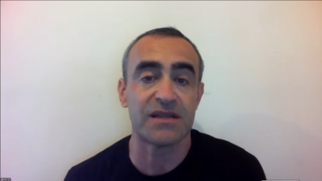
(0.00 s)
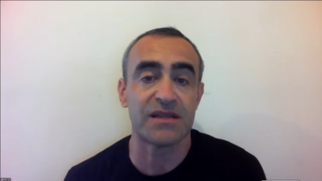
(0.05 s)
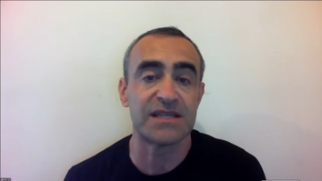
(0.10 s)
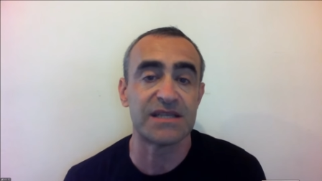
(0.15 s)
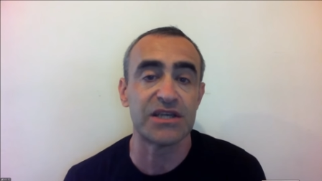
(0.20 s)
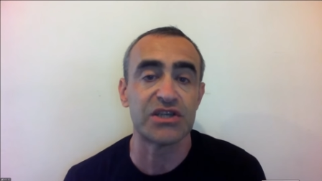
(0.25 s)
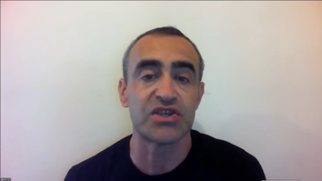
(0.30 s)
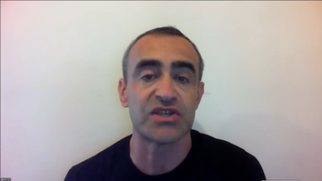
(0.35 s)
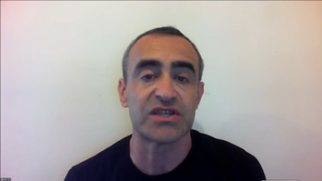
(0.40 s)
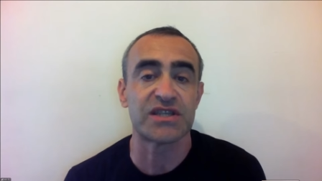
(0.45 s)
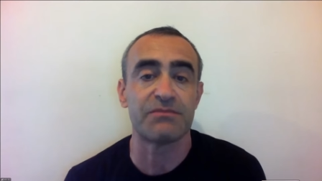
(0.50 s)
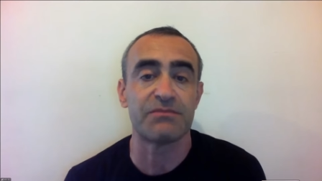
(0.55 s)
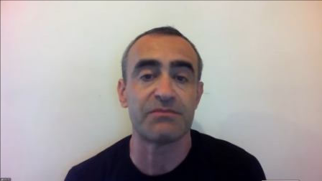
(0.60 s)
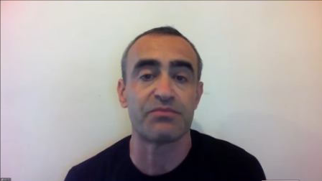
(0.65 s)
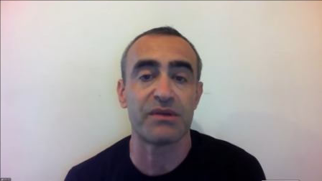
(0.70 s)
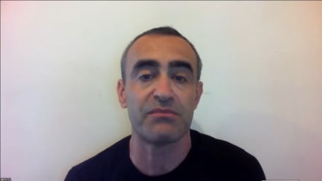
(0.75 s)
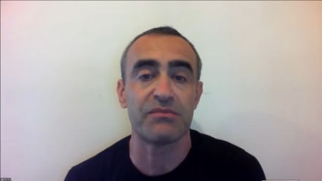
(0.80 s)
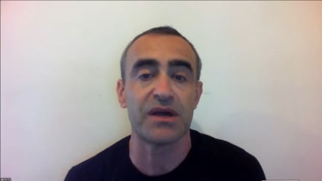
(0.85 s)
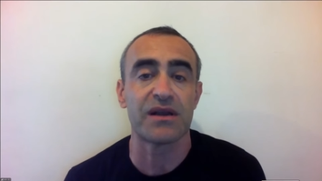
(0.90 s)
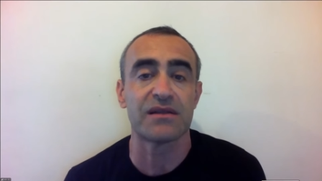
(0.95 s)
Классический
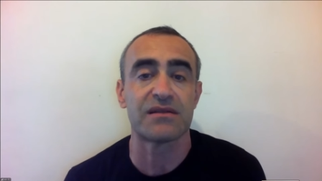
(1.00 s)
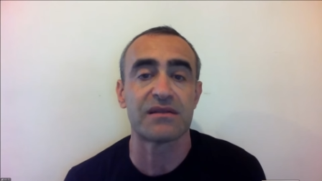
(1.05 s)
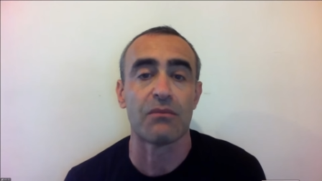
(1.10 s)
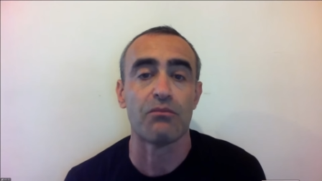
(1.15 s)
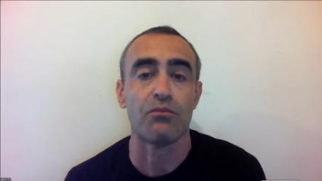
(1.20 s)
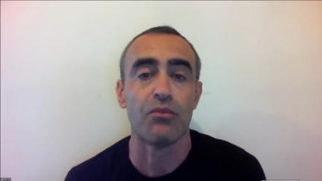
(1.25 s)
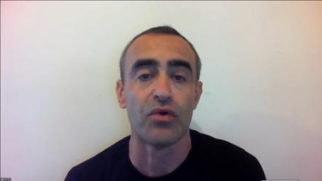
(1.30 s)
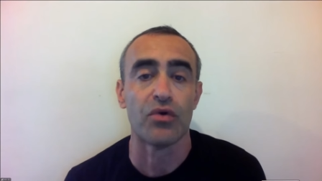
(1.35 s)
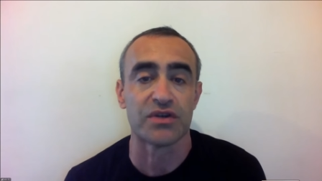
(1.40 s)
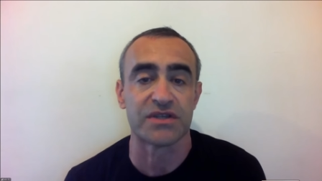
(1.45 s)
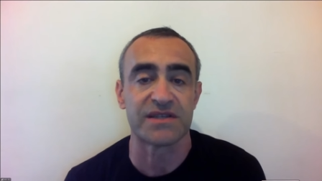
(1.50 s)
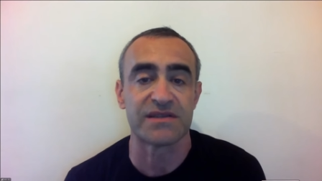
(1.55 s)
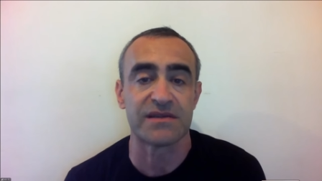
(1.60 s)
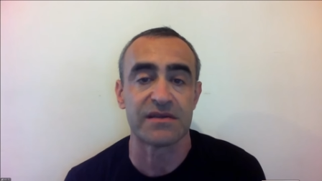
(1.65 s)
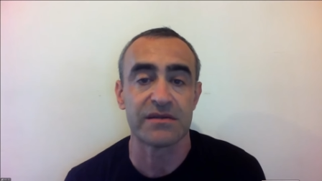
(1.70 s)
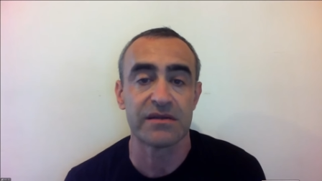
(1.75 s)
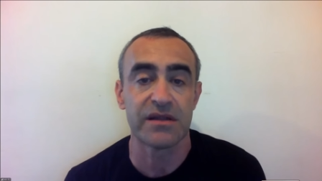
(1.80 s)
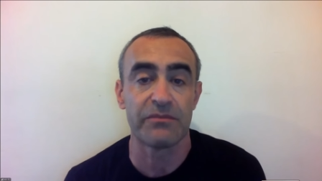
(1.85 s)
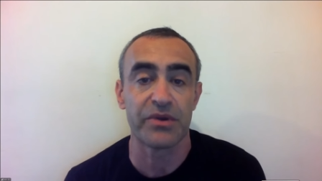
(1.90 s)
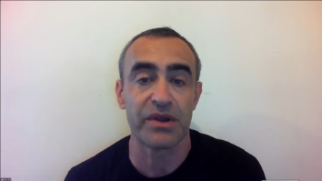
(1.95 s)
пример это
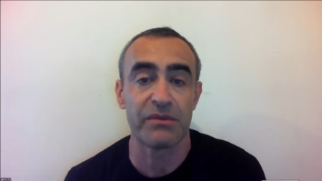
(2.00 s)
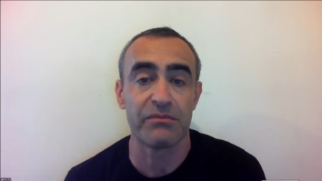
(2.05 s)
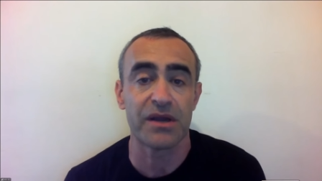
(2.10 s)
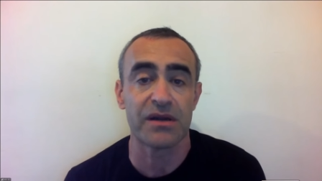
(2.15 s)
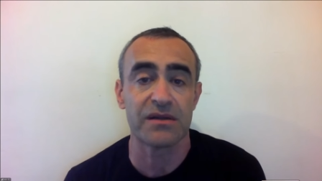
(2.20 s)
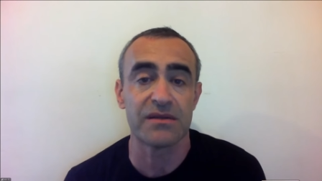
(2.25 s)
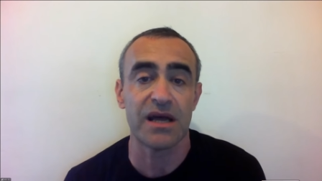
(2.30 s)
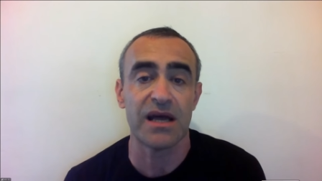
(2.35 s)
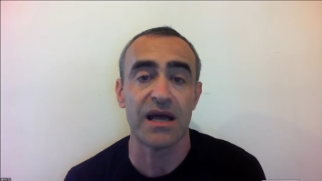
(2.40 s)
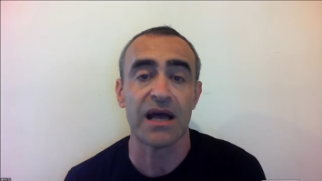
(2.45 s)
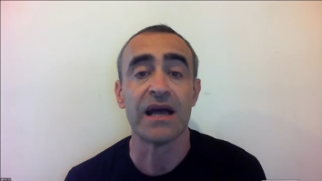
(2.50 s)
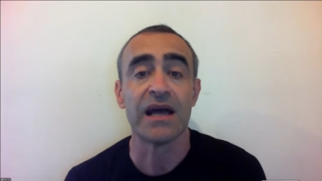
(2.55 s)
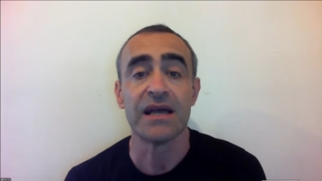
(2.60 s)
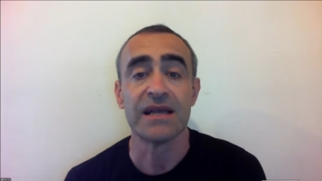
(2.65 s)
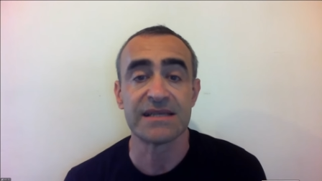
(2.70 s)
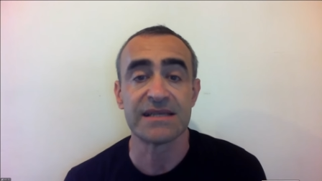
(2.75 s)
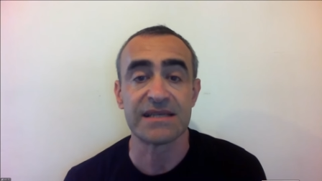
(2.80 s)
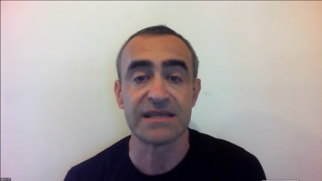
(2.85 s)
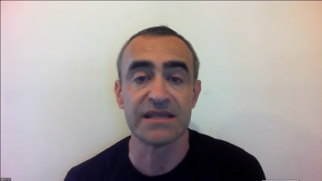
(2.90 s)
мост, например, да, угу.